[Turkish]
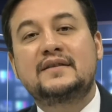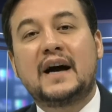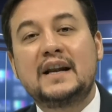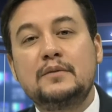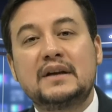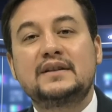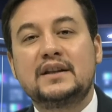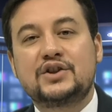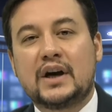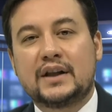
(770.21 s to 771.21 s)
talimat
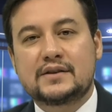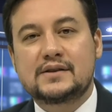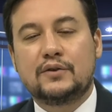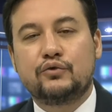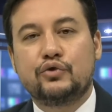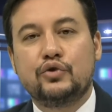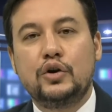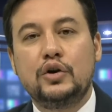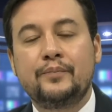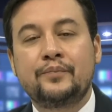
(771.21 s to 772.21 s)
alacağını savunuyor.